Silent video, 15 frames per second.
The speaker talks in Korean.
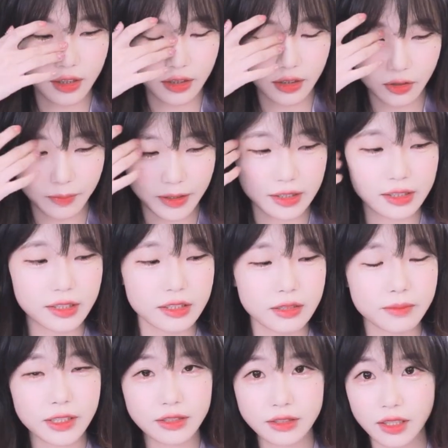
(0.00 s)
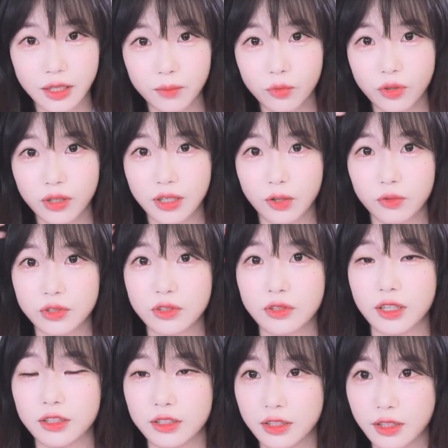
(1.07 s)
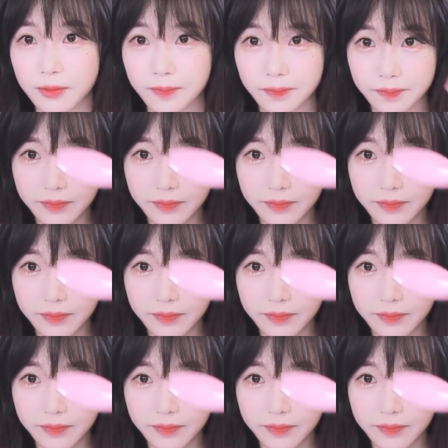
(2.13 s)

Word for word: 그거 막 크리스마스 악몽에 나오는 거 아니냐?